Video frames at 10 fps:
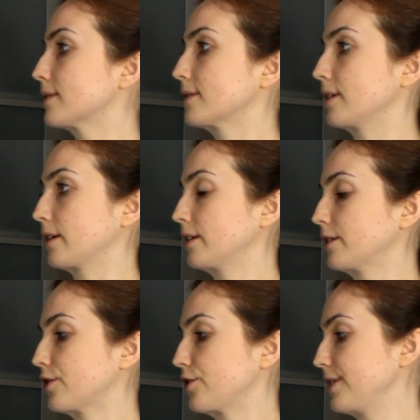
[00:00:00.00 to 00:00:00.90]
сыр –
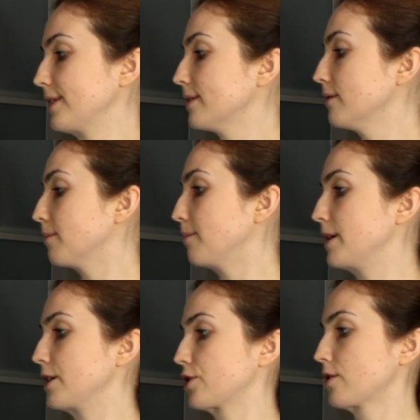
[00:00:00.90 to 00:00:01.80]
cheese,
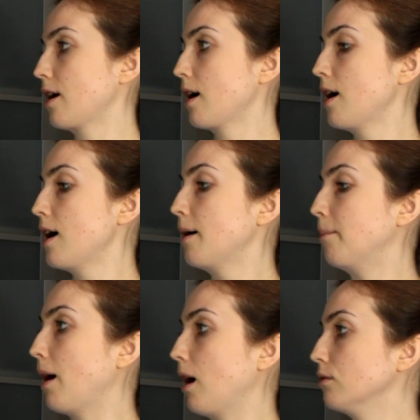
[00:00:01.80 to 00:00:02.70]
мышь –
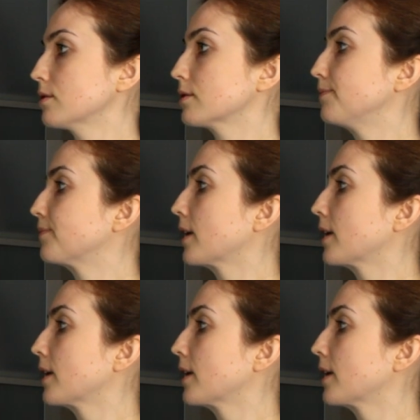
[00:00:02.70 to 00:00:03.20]
mouse,